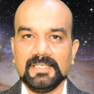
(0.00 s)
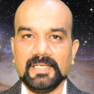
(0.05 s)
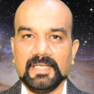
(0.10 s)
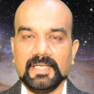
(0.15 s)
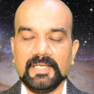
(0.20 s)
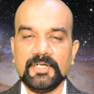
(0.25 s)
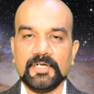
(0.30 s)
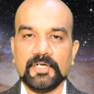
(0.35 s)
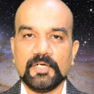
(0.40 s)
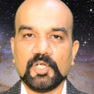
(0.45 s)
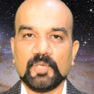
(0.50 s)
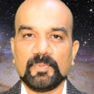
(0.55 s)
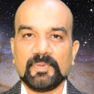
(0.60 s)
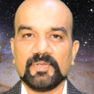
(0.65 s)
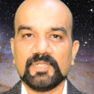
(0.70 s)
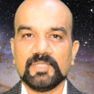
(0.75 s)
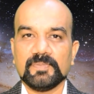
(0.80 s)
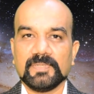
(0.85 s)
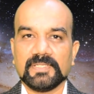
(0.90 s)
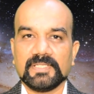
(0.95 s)
இன்னொரு
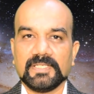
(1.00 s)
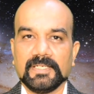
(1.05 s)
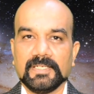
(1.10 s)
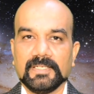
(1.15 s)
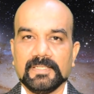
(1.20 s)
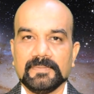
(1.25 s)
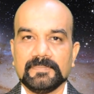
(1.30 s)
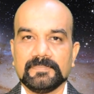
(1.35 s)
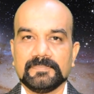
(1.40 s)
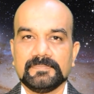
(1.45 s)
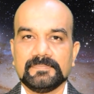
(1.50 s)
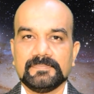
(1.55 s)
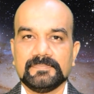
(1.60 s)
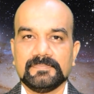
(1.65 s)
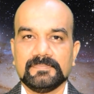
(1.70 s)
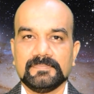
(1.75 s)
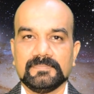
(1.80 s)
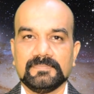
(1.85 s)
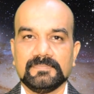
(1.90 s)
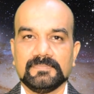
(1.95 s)
டாபிக் வந்து பார்த்தீங்கன்னா
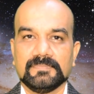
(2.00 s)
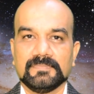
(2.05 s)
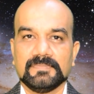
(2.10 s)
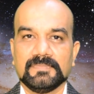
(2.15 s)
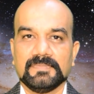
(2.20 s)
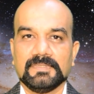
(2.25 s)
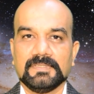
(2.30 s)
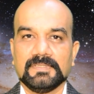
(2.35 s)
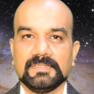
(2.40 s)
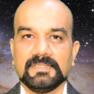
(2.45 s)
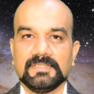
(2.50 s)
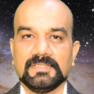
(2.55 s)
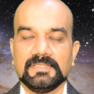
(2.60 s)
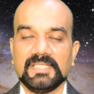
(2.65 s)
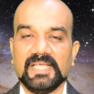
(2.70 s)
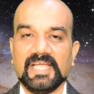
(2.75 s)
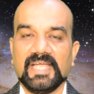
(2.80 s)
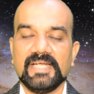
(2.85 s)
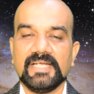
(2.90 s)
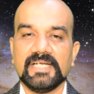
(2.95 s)

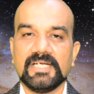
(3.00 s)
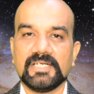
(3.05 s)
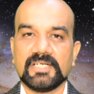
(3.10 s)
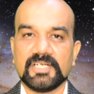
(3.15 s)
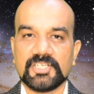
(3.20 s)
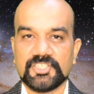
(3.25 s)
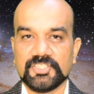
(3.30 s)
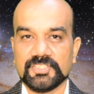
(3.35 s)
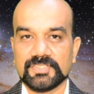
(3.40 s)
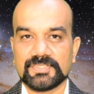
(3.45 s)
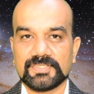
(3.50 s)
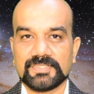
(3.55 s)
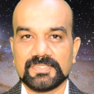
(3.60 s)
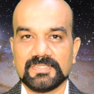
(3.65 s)
த ஹிடன் ட்ரெஷர்ஸ்